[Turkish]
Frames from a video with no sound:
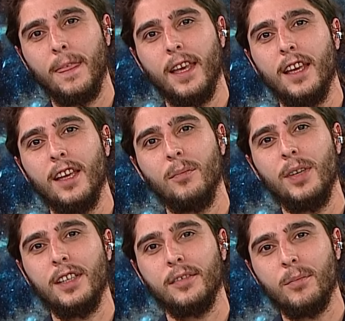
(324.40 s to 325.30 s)
e,
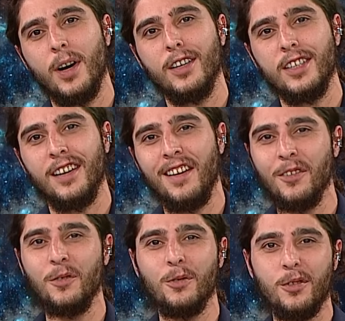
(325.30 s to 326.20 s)
bir
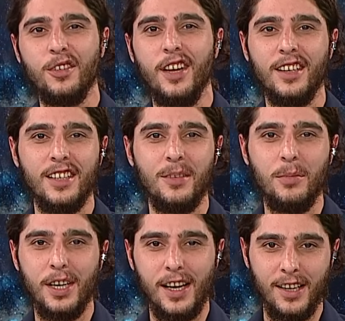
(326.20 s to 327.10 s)
macera unsuru ya da işte
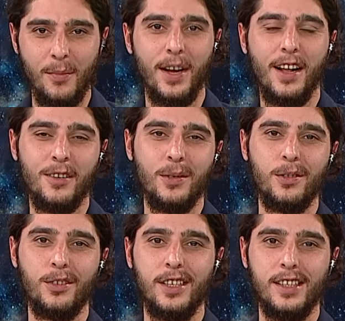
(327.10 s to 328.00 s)
bir şekilde merak
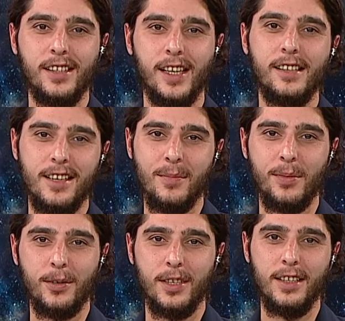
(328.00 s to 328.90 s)
unsuru için sadece
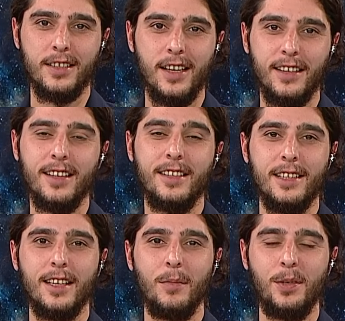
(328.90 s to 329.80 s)
yapıyorsanız zaten
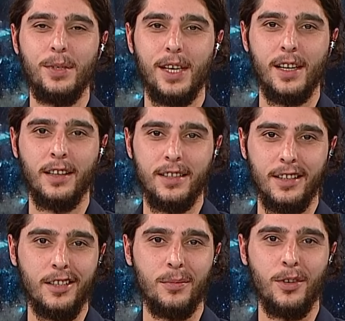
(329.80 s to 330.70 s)
sistem hiçbir şekilde
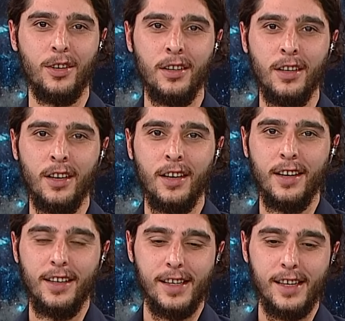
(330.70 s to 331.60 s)
çalışmıyor.
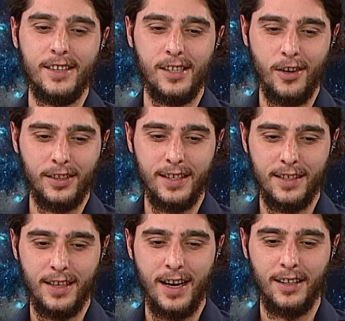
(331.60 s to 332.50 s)
İkinci
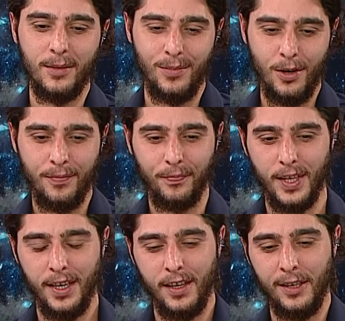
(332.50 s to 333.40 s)
noktasında artık bu
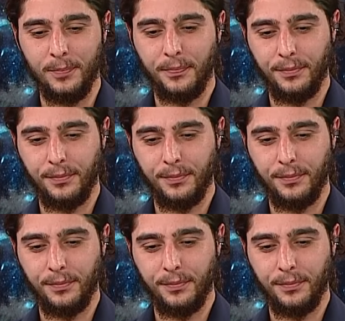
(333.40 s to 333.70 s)
e,